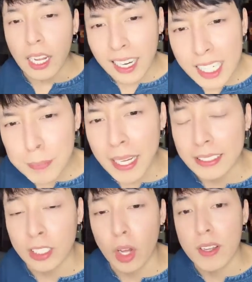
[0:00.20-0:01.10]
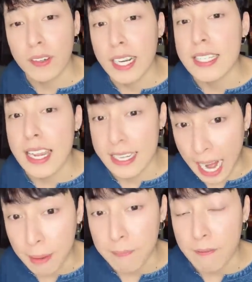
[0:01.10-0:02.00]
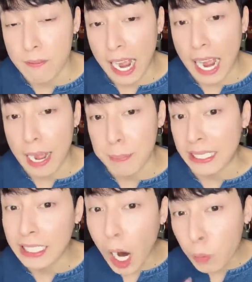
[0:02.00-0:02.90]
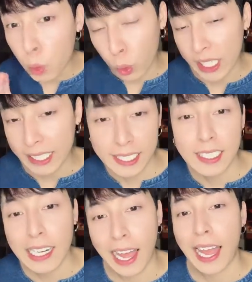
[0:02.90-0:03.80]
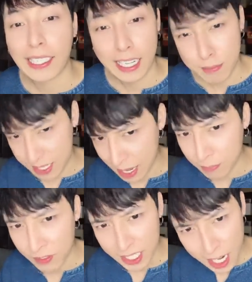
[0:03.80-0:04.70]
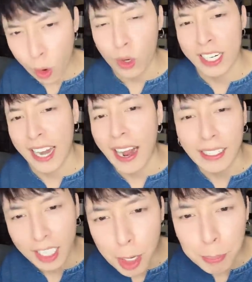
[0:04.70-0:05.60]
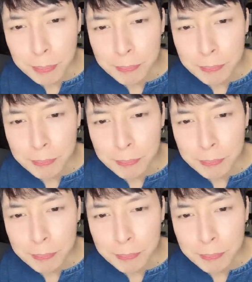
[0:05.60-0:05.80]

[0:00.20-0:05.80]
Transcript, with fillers: Clip này sẽ nói về vấn đề nhạy cảm và mình không khuyến khích là anh em xem video khi đang ăn cơm.